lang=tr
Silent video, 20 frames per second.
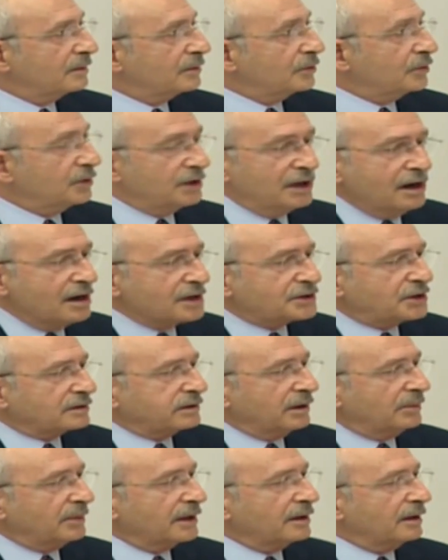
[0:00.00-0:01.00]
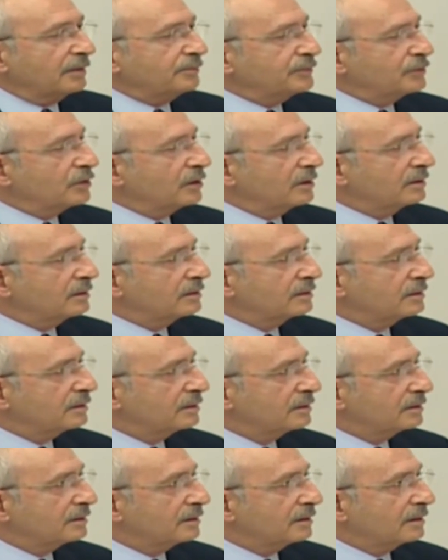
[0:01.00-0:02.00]
Niye açıklama yapmıyor?
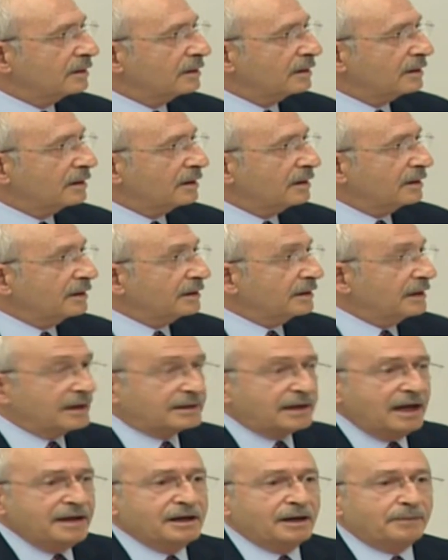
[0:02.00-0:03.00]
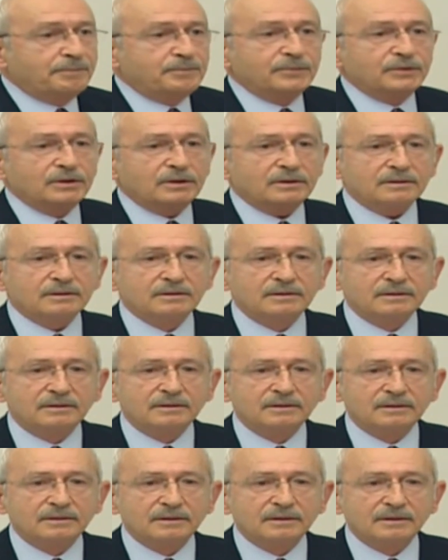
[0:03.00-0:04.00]
Neden yapmıyor?
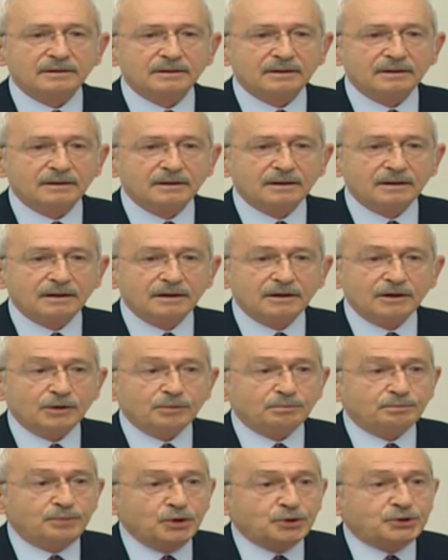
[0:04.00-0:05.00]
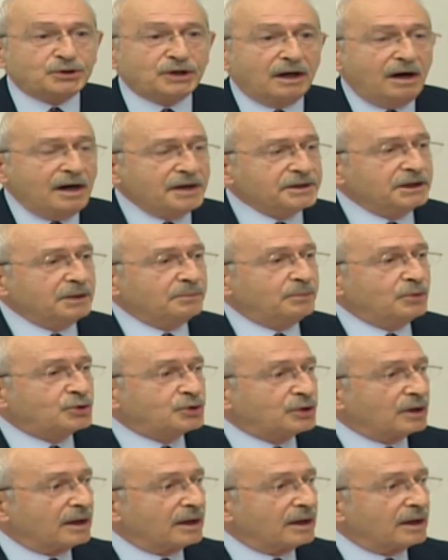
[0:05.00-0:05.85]
Bütçe hangi bütçe